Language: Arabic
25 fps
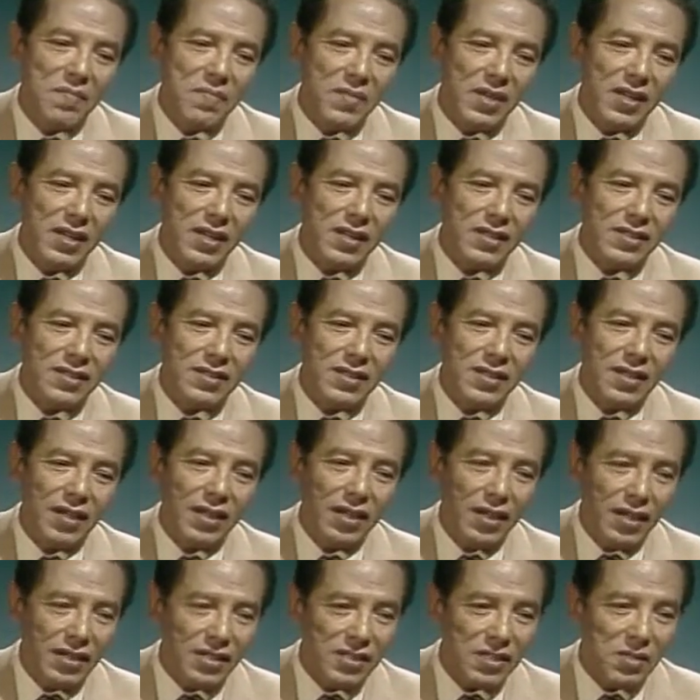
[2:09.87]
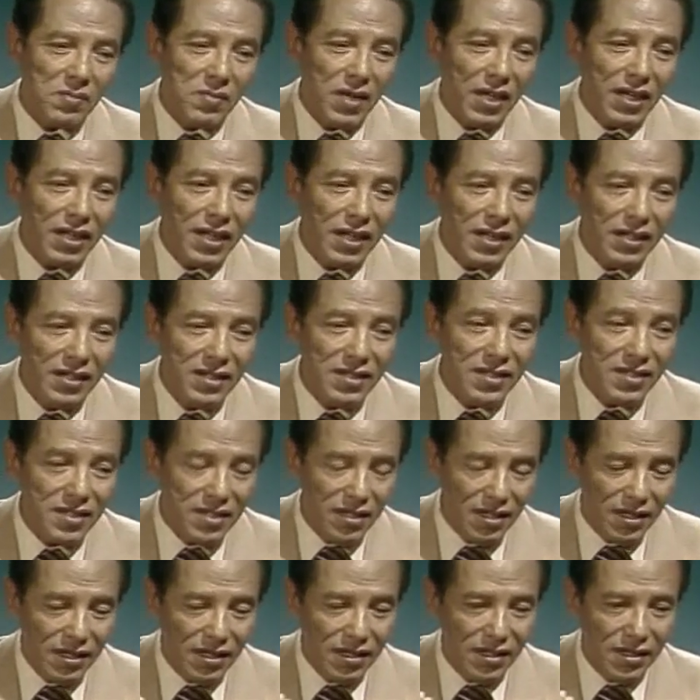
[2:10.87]
لما ينزل الغيث معناها
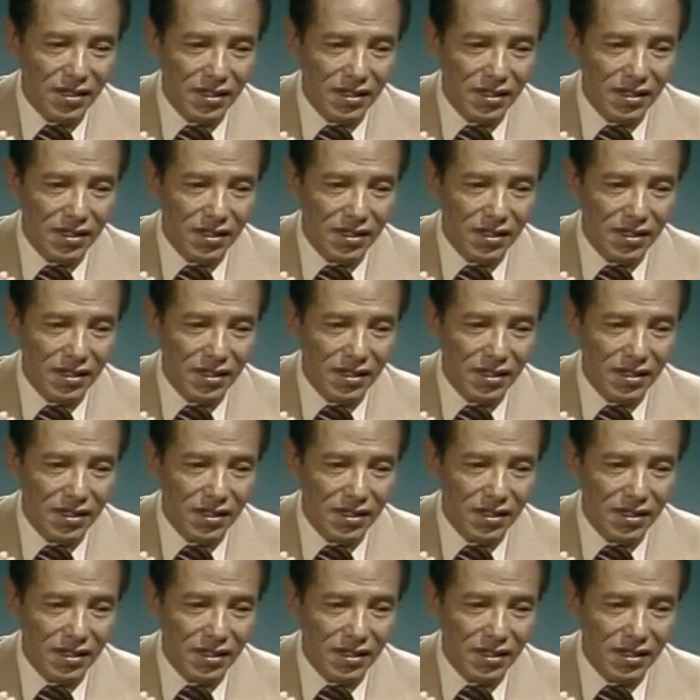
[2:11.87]
ينزل